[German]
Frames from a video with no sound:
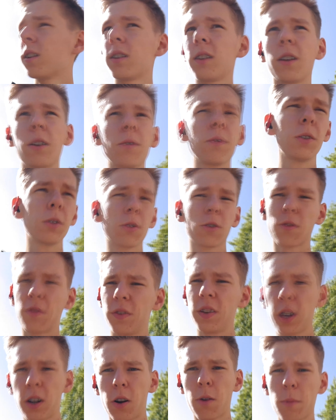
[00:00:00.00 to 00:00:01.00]
der irgendwie nur so
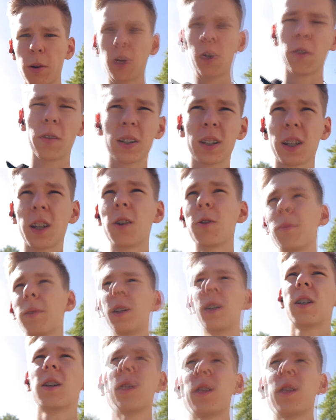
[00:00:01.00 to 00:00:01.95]
4, noch was Kilometer